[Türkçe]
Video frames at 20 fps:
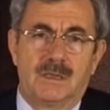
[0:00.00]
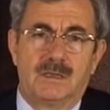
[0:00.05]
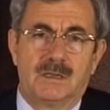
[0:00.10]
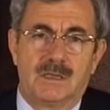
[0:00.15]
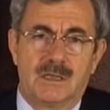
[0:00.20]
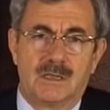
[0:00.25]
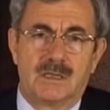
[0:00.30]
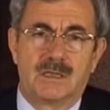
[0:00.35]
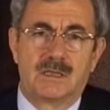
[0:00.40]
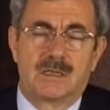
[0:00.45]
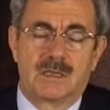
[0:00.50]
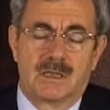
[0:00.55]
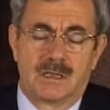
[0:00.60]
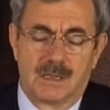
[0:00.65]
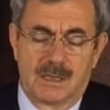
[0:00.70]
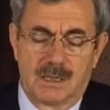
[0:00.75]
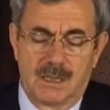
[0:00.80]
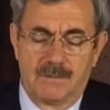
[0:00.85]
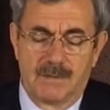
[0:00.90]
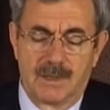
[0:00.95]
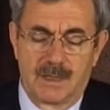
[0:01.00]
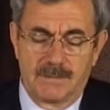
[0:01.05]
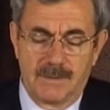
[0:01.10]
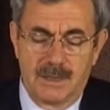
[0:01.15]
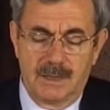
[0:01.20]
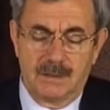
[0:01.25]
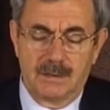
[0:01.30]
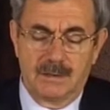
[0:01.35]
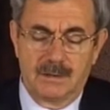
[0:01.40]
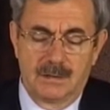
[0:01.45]
Gizli sadaka
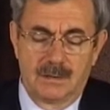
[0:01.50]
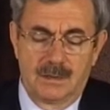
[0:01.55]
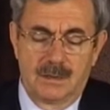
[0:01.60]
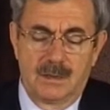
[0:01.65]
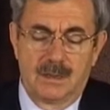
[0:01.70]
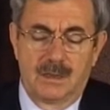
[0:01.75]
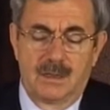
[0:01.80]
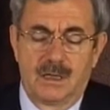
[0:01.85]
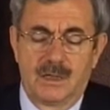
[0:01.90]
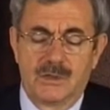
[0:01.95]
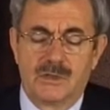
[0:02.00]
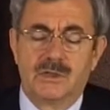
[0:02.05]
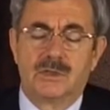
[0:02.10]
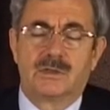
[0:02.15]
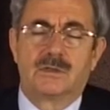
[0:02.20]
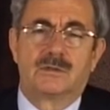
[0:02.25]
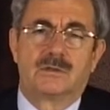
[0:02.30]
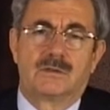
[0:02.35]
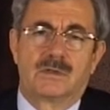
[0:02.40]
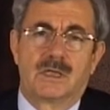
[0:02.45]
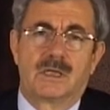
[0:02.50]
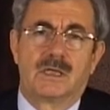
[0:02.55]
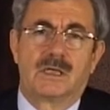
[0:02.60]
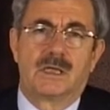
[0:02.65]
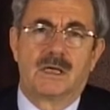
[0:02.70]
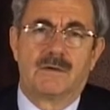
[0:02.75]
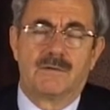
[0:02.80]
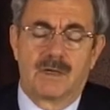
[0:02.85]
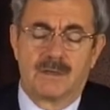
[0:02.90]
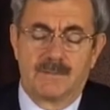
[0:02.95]
vermek, açık
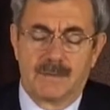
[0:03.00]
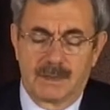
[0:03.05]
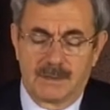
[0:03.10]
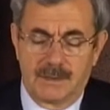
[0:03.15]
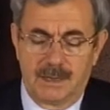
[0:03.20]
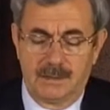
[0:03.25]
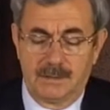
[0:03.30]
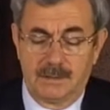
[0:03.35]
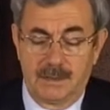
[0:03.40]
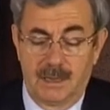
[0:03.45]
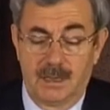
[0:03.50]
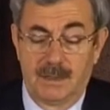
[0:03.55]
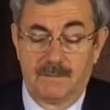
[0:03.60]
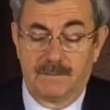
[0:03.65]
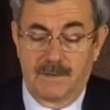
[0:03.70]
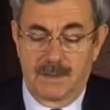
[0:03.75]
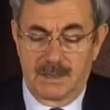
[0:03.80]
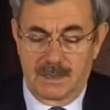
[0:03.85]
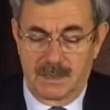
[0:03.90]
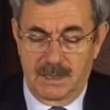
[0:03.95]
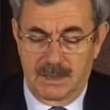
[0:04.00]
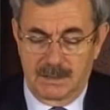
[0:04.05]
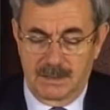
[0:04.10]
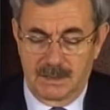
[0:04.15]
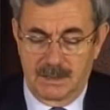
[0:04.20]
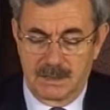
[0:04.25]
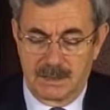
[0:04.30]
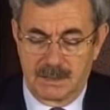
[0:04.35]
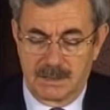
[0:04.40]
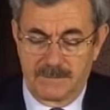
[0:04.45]
sadaka vermekten daha
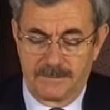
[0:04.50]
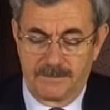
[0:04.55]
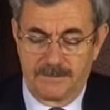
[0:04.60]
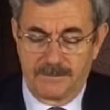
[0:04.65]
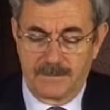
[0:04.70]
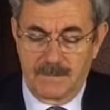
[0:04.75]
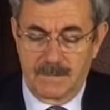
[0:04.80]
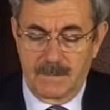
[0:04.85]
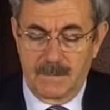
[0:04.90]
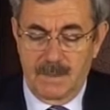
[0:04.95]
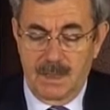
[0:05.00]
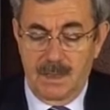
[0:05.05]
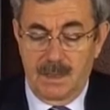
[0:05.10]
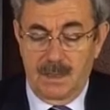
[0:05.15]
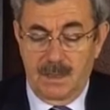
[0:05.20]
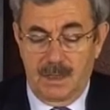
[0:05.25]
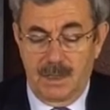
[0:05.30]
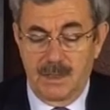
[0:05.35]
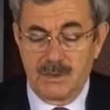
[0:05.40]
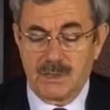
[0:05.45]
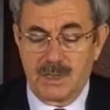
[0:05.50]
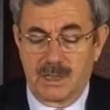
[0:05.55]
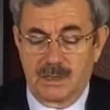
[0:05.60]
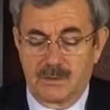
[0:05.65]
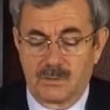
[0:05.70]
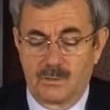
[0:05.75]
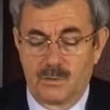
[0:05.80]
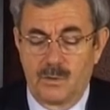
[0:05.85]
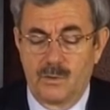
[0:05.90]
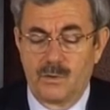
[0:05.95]
faziletlidir.
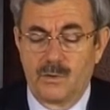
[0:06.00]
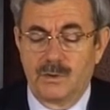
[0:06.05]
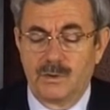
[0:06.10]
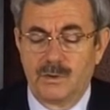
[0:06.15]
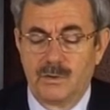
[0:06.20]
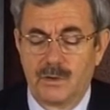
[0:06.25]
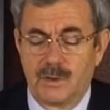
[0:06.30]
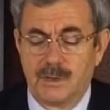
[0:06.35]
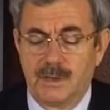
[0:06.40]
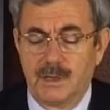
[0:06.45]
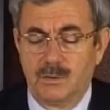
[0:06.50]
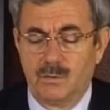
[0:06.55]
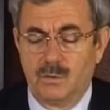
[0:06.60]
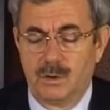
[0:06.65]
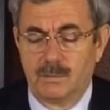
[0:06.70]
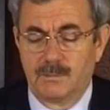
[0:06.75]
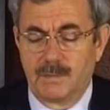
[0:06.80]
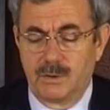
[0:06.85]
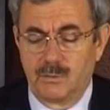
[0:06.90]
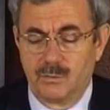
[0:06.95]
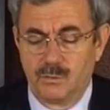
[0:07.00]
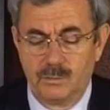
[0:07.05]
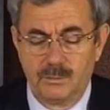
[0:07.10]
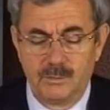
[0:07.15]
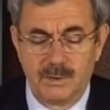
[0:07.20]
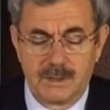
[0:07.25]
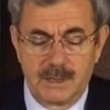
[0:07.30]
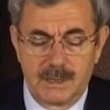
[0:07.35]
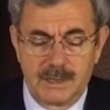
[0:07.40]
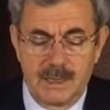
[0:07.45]
Ancak örnek olmayı
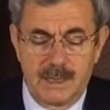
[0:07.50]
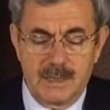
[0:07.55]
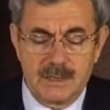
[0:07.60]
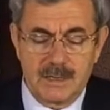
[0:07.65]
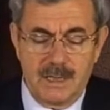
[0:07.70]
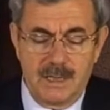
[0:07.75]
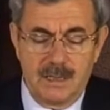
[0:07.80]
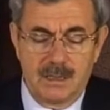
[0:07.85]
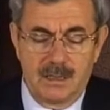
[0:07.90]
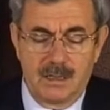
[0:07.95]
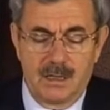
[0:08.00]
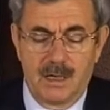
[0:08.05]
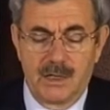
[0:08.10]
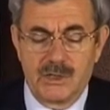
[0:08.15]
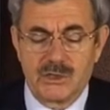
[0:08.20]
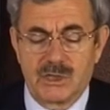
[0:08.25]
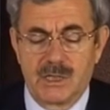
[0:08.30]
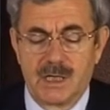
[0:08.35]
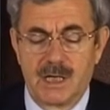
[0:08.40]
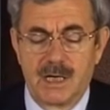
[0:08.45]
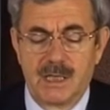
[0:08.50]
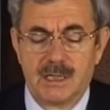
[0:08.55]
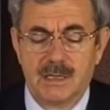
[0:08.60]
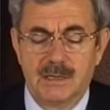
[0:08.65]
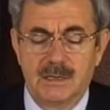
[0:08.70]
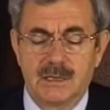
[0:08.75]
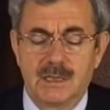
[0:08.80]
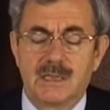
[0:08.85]
ümit ederse aşkarelik